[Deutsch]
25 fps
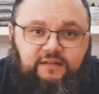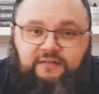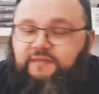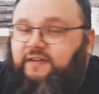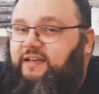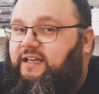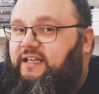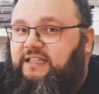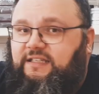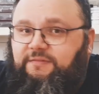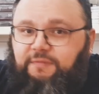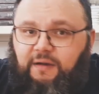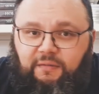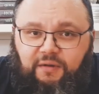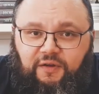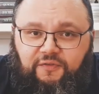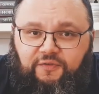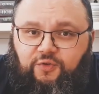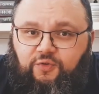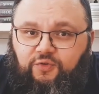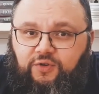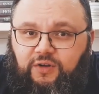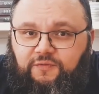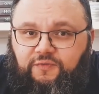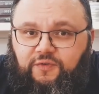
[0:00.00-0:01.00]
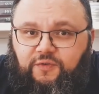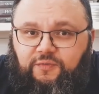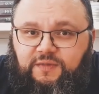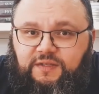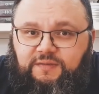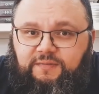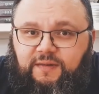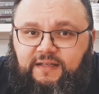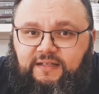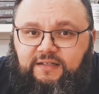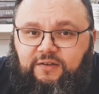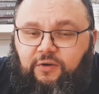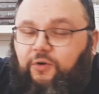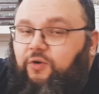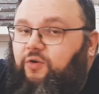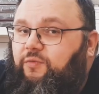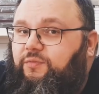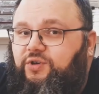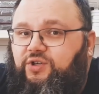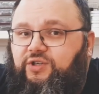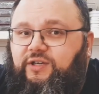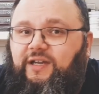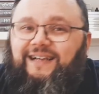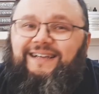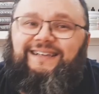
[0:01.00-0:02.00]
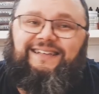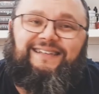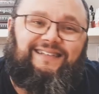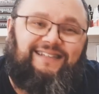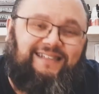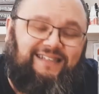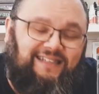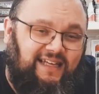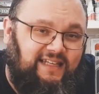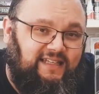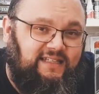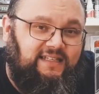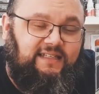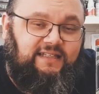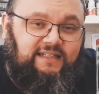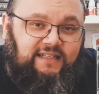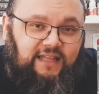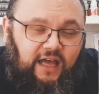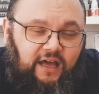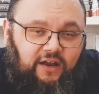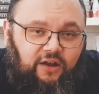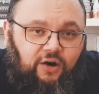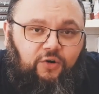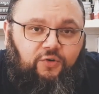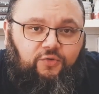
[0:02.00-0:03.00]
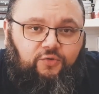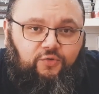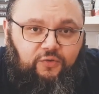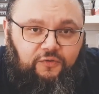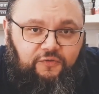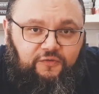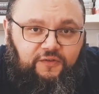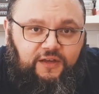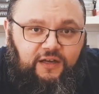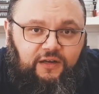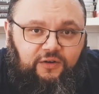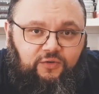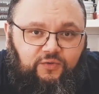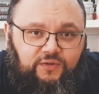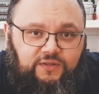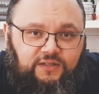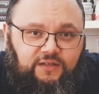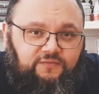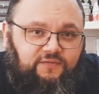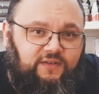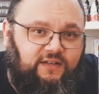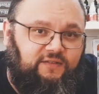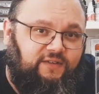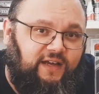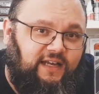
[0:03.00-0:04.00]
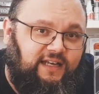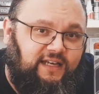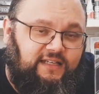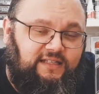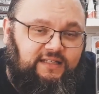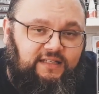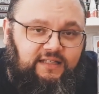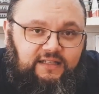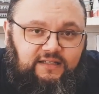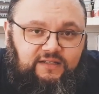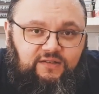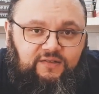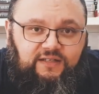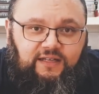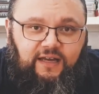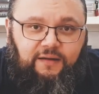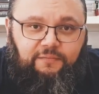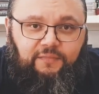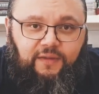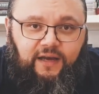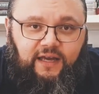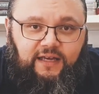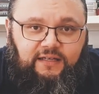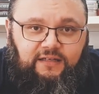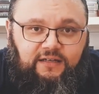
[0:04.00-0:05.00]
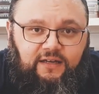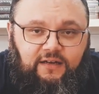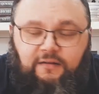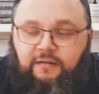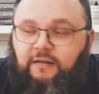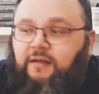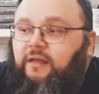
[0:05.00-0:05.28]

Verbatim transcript: Wenn ihr zweimal für 125 Euro bestellt, dann sind es leider auch nur vier Lose. Wir werden das nicht zusammenrechnen.